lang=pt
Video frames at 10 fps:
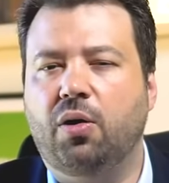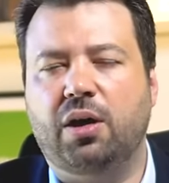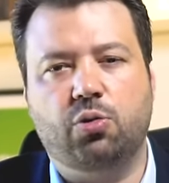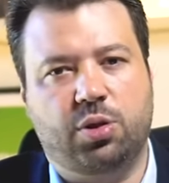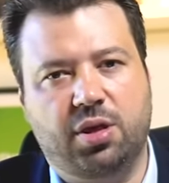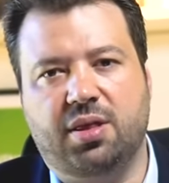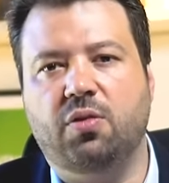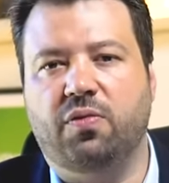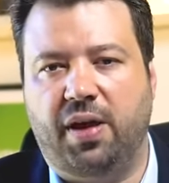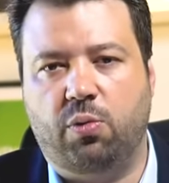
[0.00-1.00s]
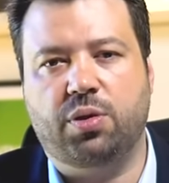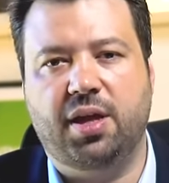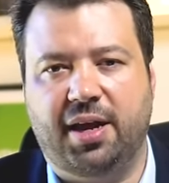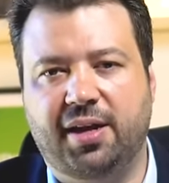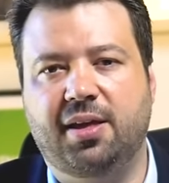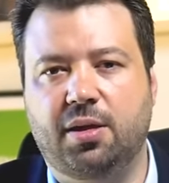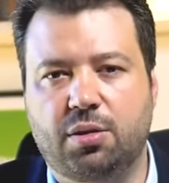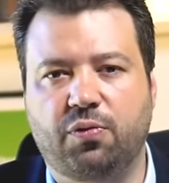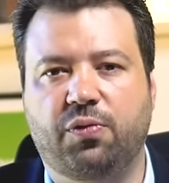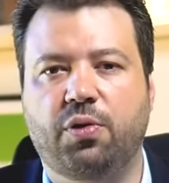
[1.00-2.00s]
A justiça não vai considerar que
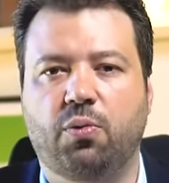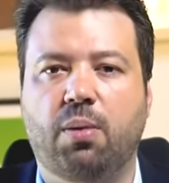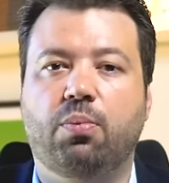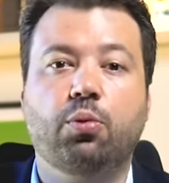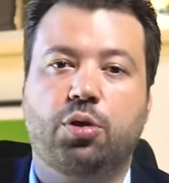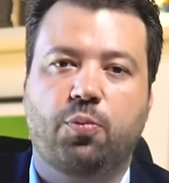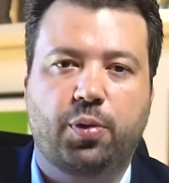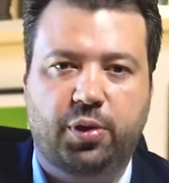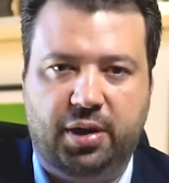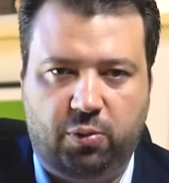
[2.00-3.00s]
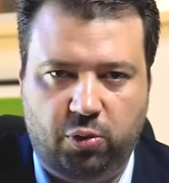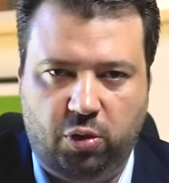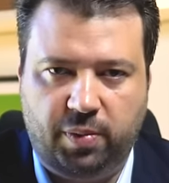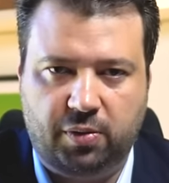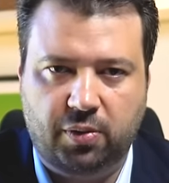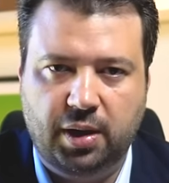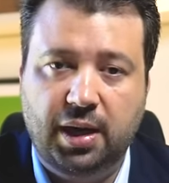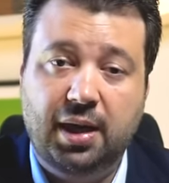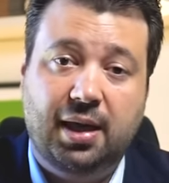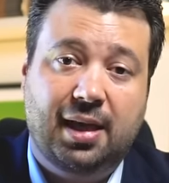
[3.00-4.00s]
isso foi um abuso de poder econômico.
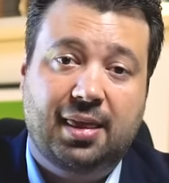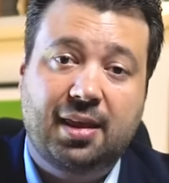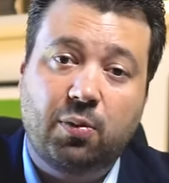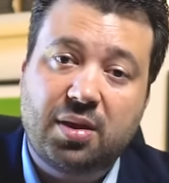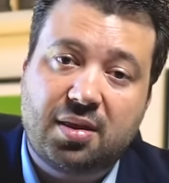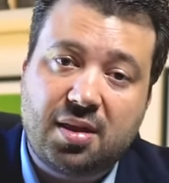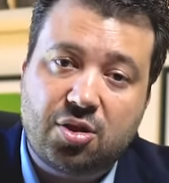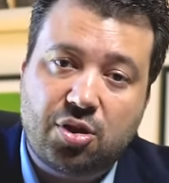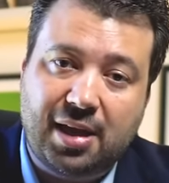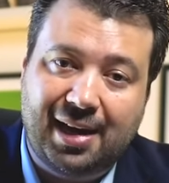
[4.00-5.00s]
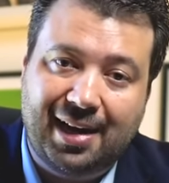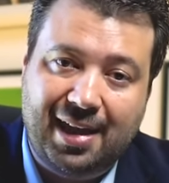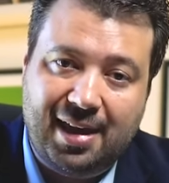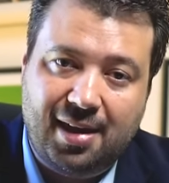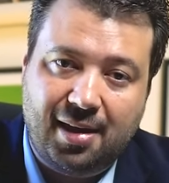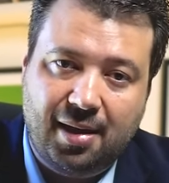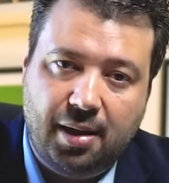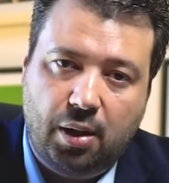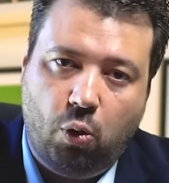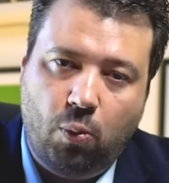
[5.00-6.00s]
Não existe na lei
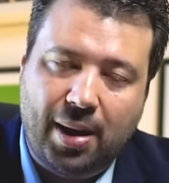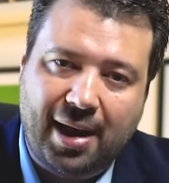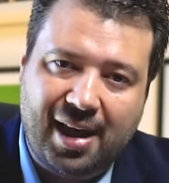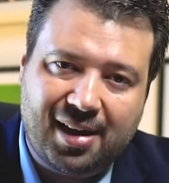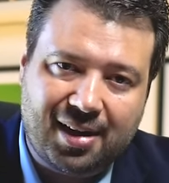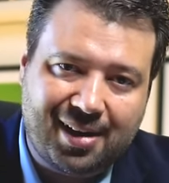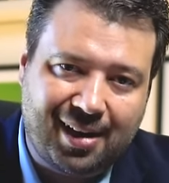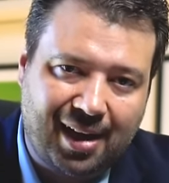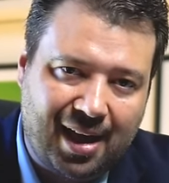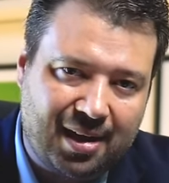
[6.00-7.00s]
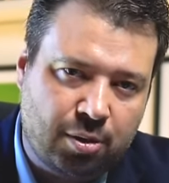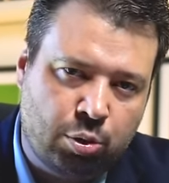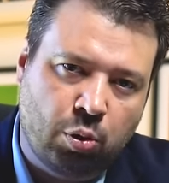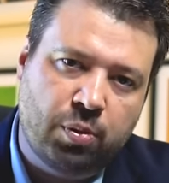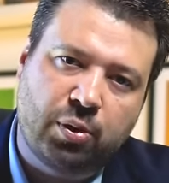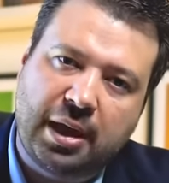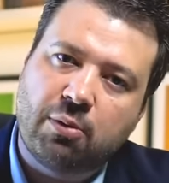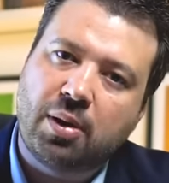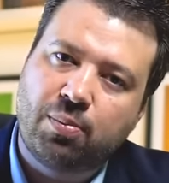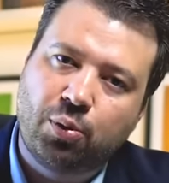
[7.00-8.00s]
uma regra clara sobre o que é
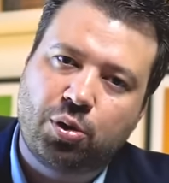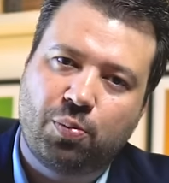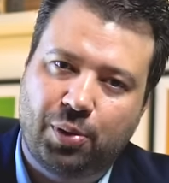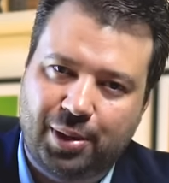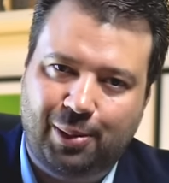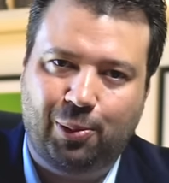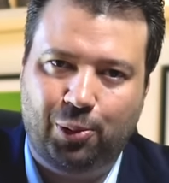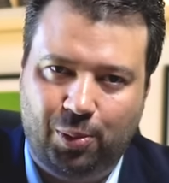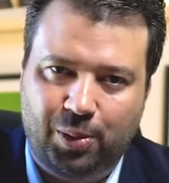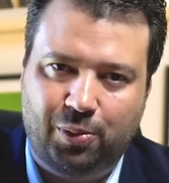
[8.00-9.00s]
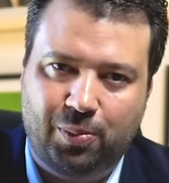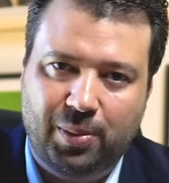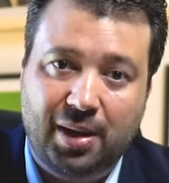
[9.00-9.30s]
o abuso de poder econômico.